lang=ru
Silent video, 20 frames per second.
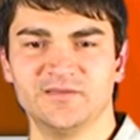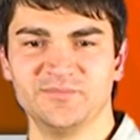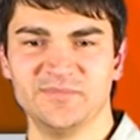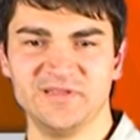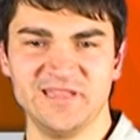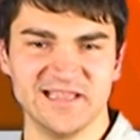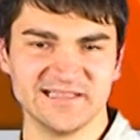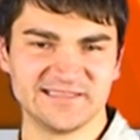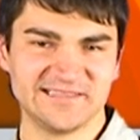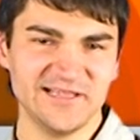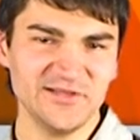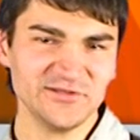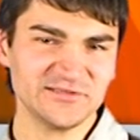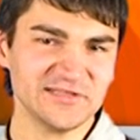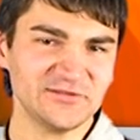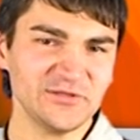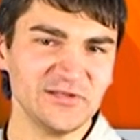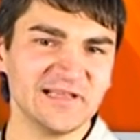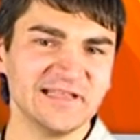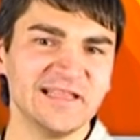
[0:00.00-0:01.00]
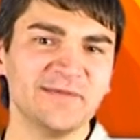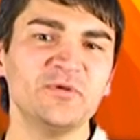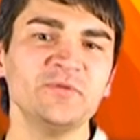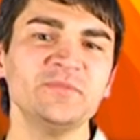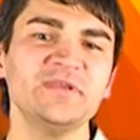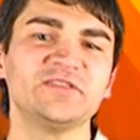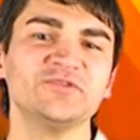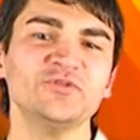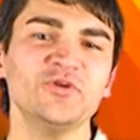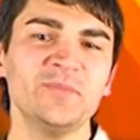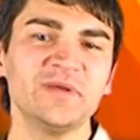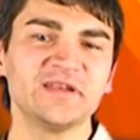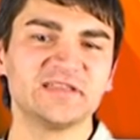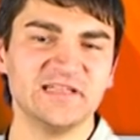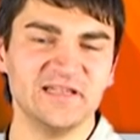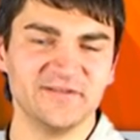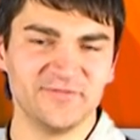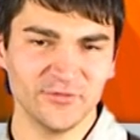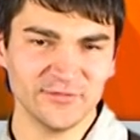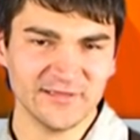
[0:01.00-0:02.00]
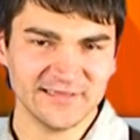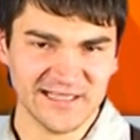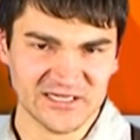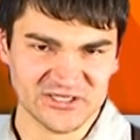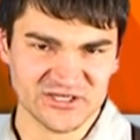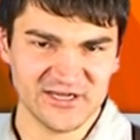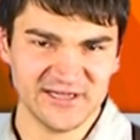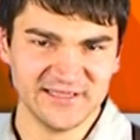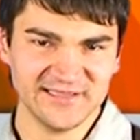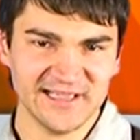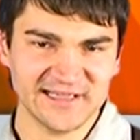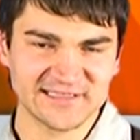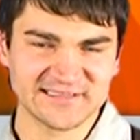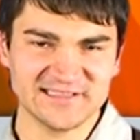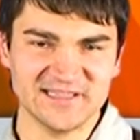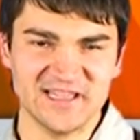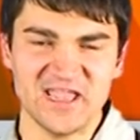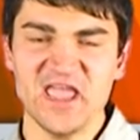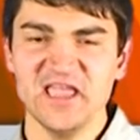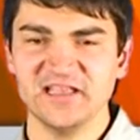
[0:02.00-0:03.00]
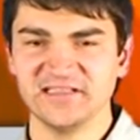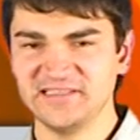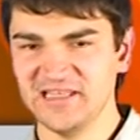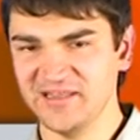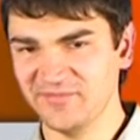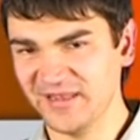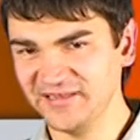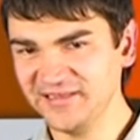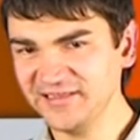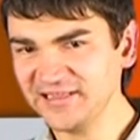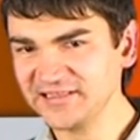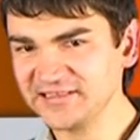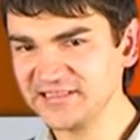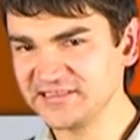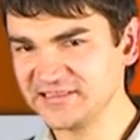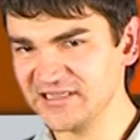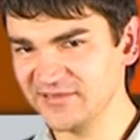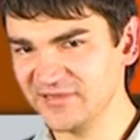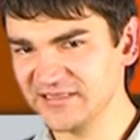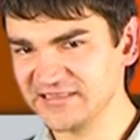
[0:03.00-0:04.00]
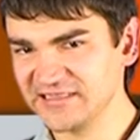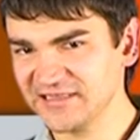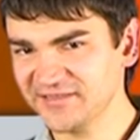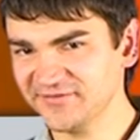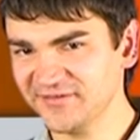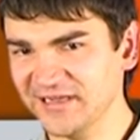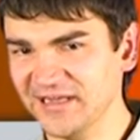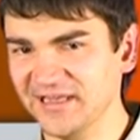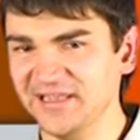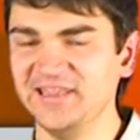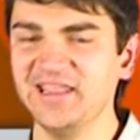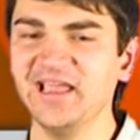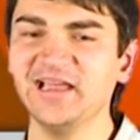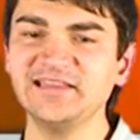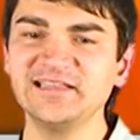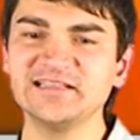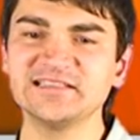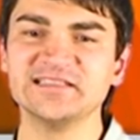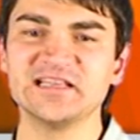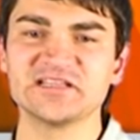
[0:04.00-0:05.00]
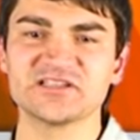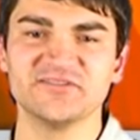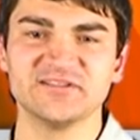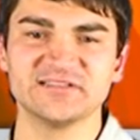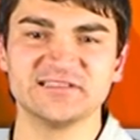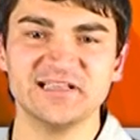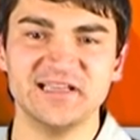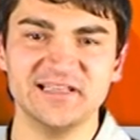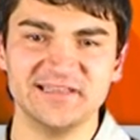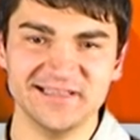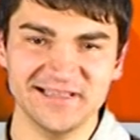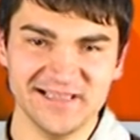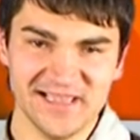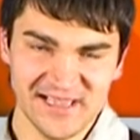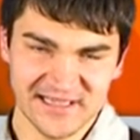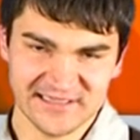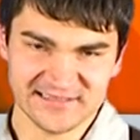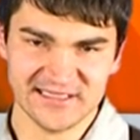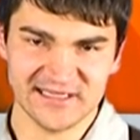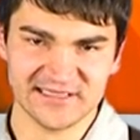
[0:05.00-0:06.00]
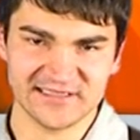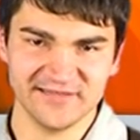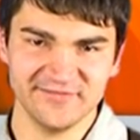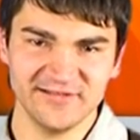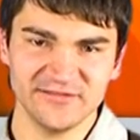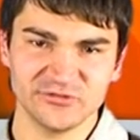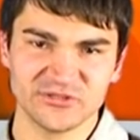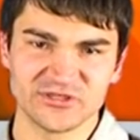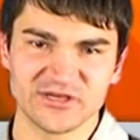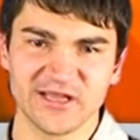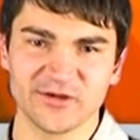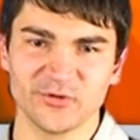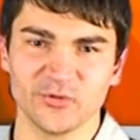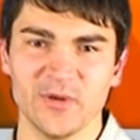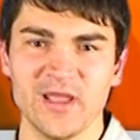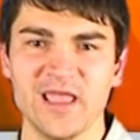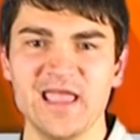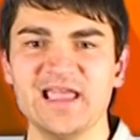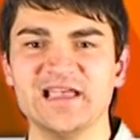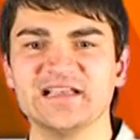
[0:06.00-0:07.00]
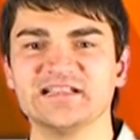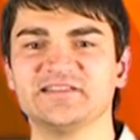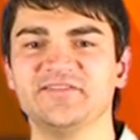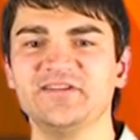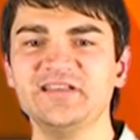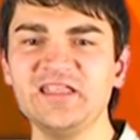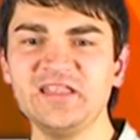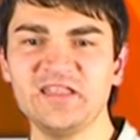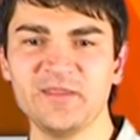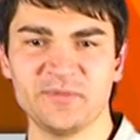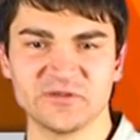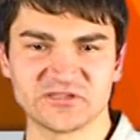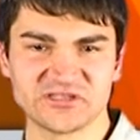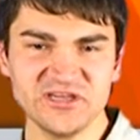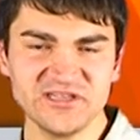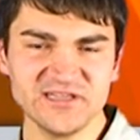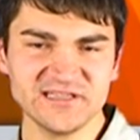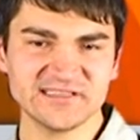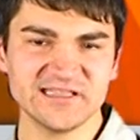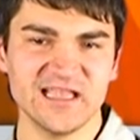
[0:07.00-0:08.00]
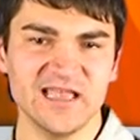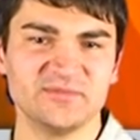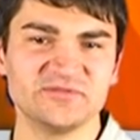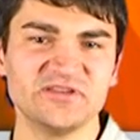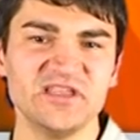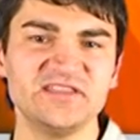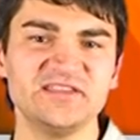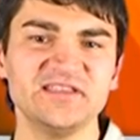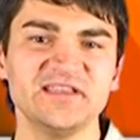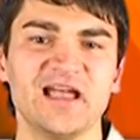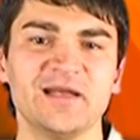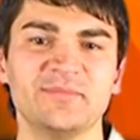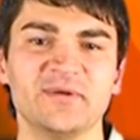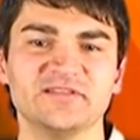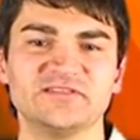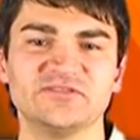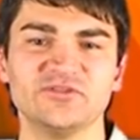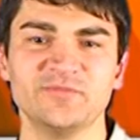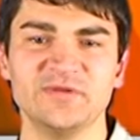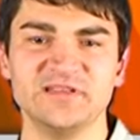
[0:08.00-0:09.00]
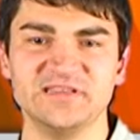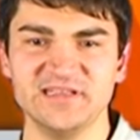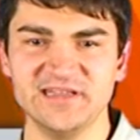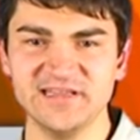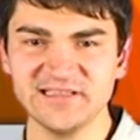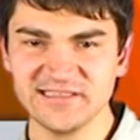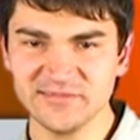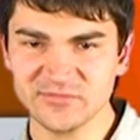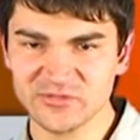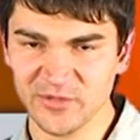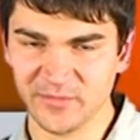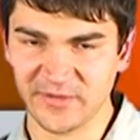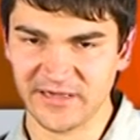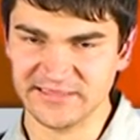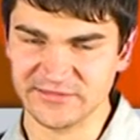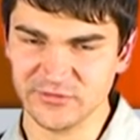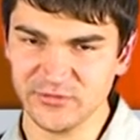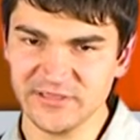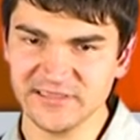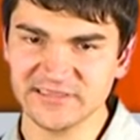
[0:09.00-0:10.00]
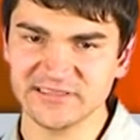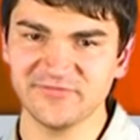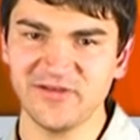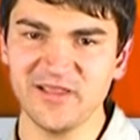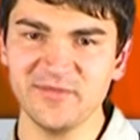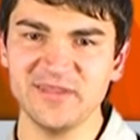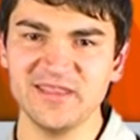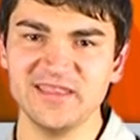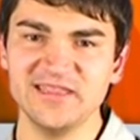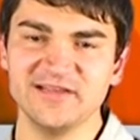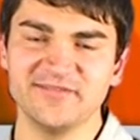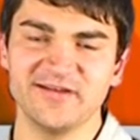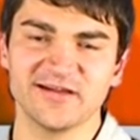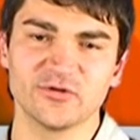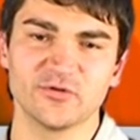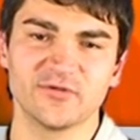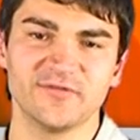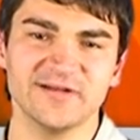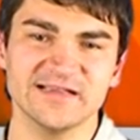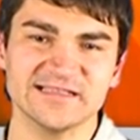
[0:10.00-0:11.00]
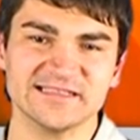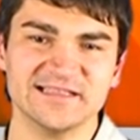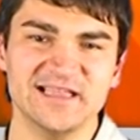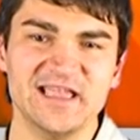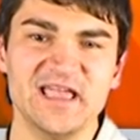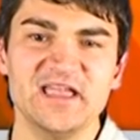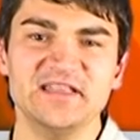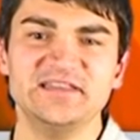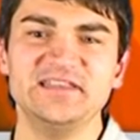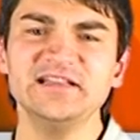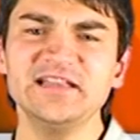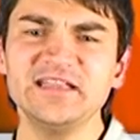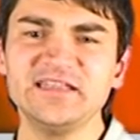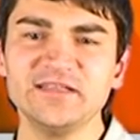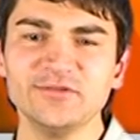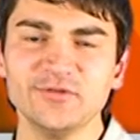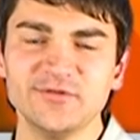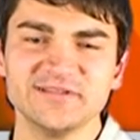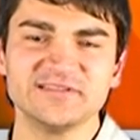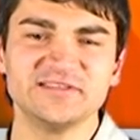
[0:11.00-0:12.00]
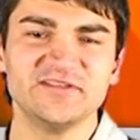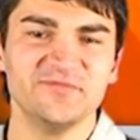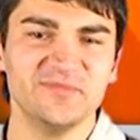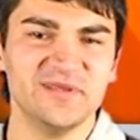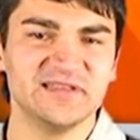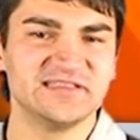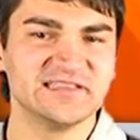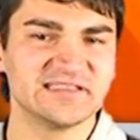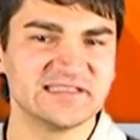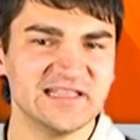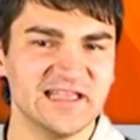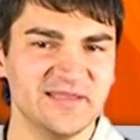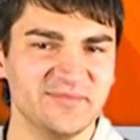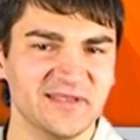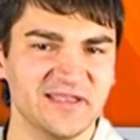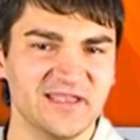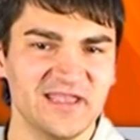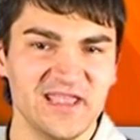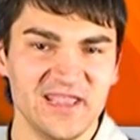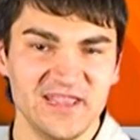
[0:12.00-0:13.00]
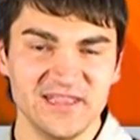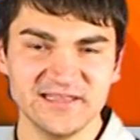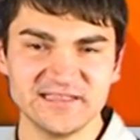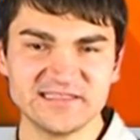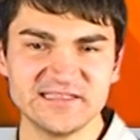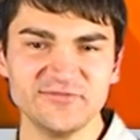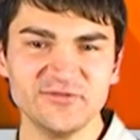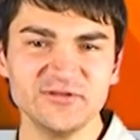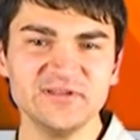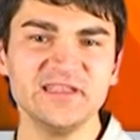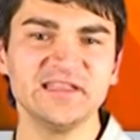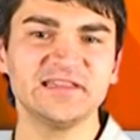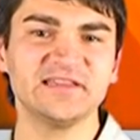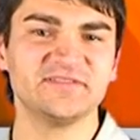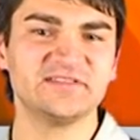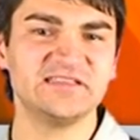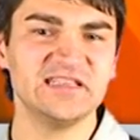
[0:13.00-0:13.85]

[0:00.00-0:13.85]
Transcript: Мне остается только напомнить номер телефона нашей редакции 71172 и адрес нашего сайта zartv.ru. Звоните, пишите, сообщайте обо всем интересном, что происходит с вами или вокруг вас. Делайте новости вместе с нами. И на сегодня это